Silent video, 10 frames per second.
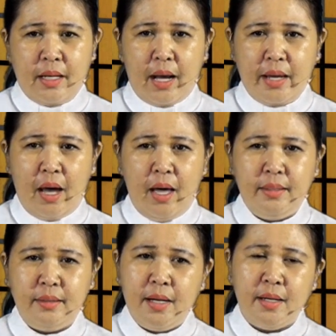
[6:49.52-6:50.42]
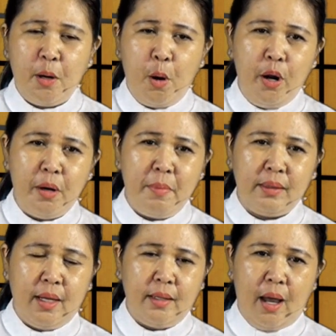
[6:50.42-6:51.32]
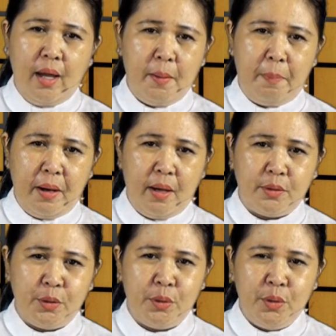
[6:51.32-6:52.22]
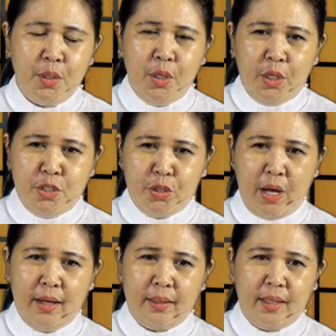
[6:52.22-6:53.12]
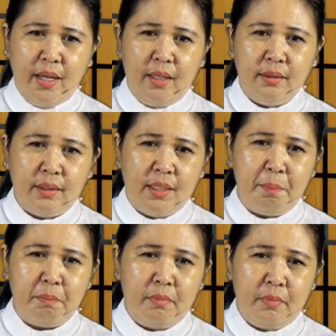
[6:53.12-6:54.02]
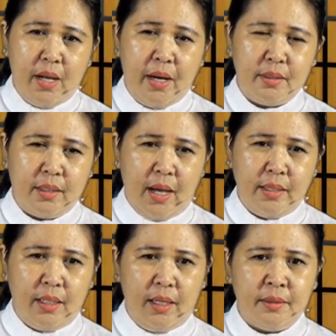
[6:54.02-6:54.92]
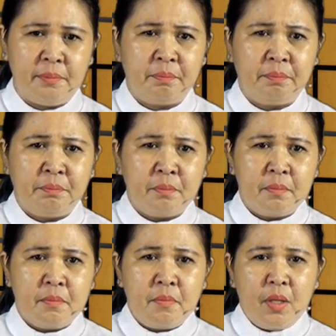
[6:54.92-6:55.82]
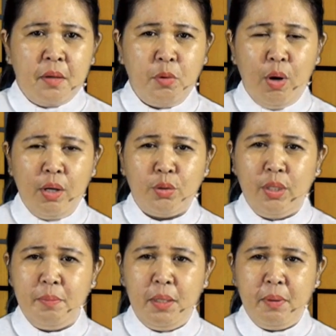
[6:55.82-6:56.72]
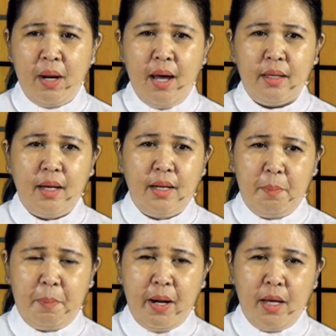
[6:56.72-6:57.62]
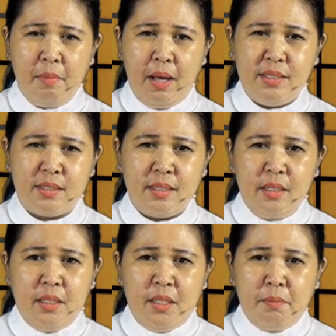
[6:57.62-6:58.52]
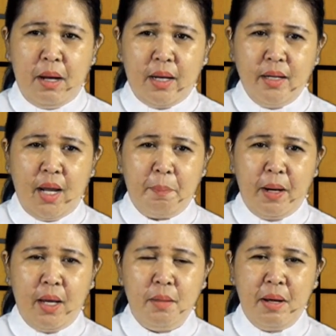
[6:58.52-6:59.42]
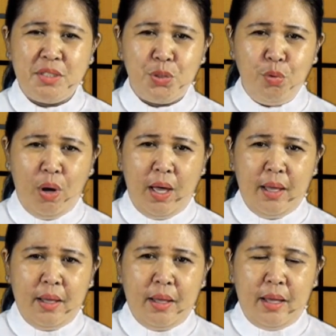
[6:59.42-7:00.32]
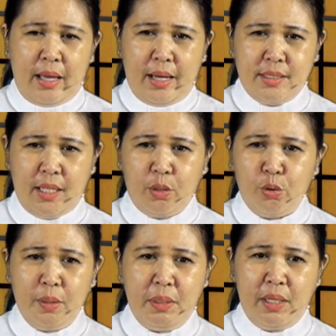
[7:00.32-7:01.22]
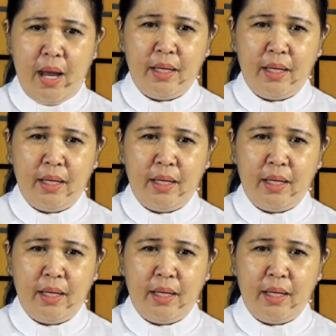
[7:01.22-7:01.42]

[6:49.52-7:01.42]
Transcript: kekayaan dan kehormatan ada padaku, juga harta yang tetap dan keadilan. Buahku lebih berharga daripada emas, bahkan daripada emas tua. Hasilku lebih